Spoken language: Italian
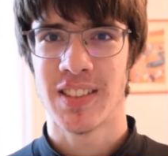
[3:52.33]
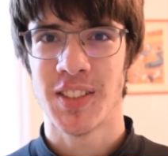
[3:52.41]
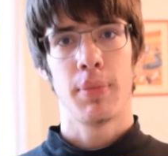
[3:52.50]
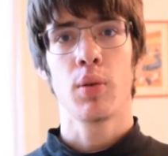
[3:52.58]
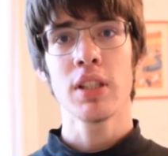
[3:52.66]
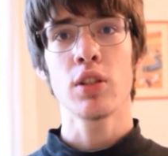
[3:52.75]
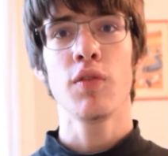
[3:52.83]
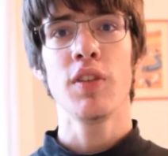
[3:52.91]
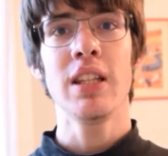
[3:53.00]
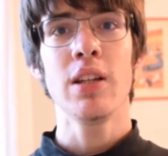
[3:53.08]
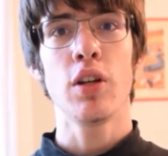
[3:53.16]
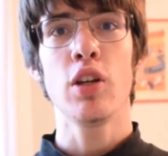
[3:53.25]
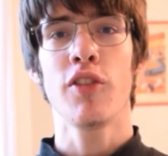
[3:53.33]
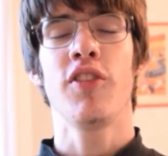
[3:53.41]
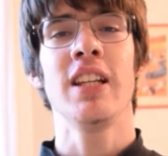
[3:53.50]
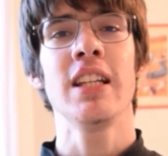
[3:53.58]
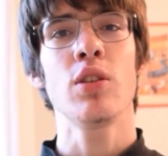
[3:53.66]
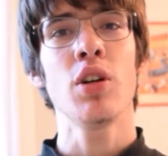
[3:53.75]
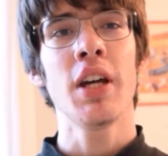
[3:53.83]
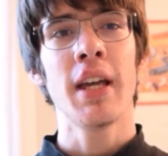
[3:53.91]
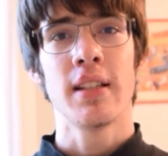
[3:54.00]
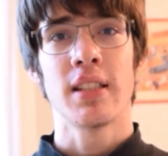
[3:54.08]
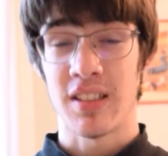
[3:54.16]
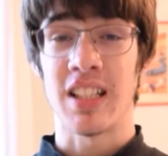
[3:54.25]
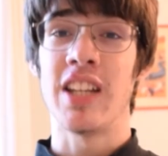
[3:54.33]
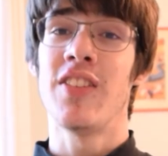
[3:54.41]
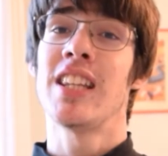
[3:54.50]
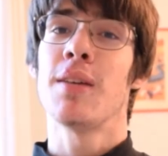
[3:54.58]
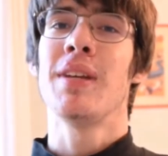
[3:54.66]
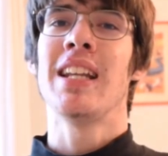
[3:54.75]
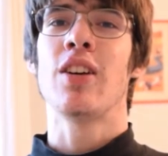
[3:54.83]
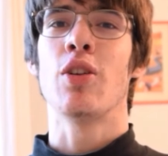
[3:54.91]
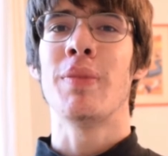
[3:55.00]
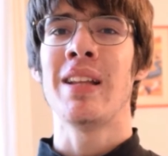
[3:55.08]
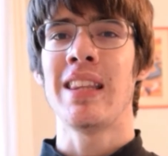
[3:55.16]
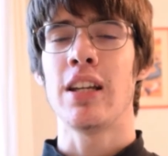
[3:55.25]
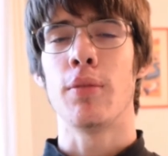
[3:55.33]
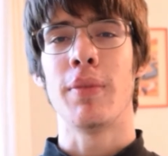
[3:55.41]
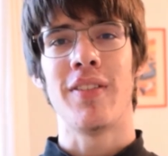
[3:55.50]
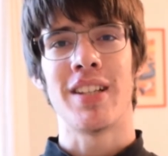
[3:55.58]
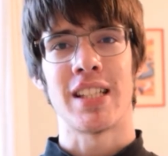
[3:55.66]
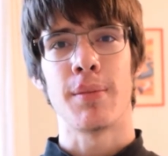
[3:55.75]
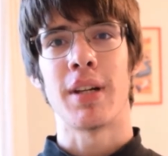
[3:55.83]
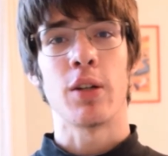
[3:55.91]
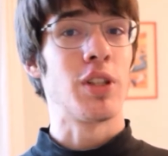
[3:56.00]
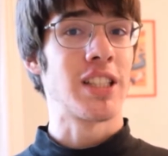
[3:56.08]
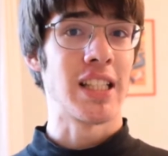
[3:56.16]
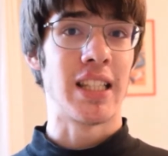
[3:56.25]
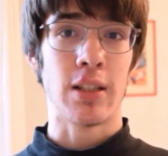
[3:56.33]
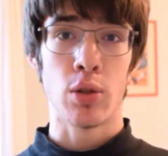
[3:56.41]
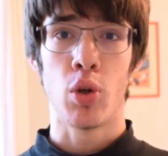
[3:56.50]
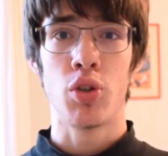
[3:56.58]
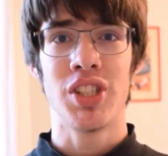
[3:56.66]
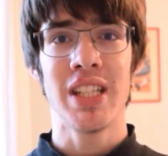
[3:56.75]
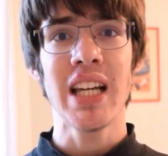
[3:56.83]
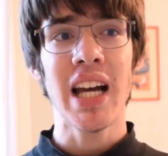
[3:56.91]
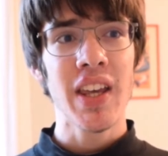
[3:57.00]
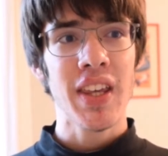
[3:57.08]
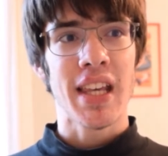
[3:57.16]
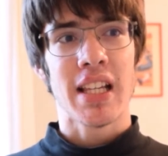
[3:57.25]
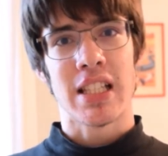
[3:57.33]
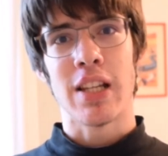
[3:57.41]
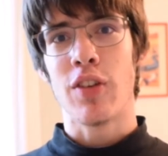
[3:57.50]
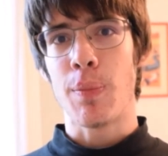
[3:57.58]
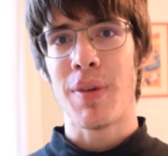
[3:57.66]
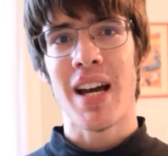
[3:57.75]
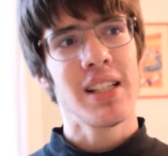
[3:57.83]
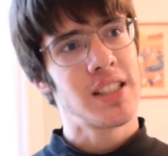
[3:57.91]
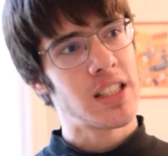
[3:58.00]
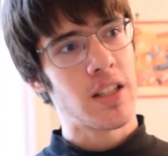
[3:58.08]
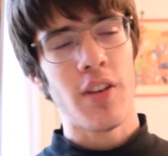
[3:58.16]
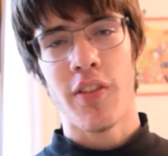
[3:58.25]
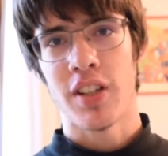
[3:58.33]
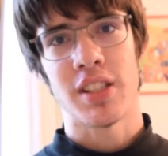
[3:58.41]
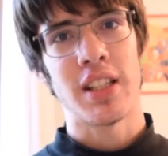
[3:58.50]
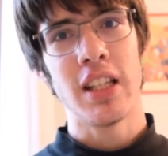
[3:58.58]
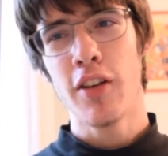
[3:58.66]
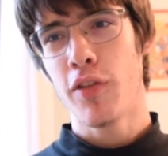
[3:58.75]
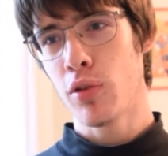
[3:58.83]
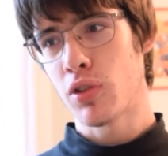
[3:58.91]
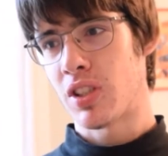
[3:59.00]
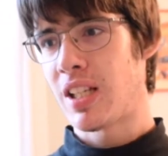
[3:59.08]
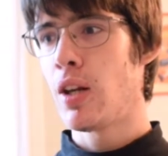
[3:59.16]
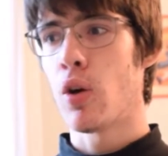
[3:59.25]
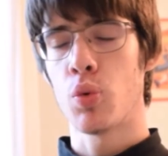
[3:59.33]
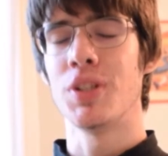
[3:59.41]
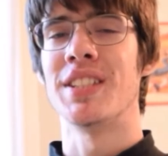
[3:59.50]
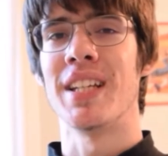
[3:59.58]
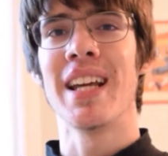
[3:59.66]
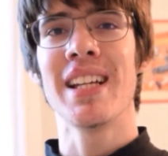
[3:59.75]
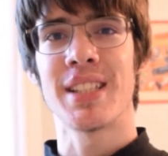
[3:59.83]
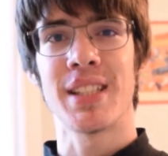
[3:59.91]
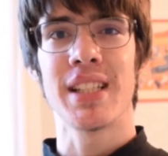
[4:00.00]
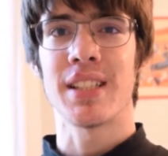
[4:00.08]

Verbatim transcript: Per questo video io ho finito, scrivetemi nei commenti come vi sembra questa tecnologia, se vi piace, se vi fa schifo, se lo acquistereste,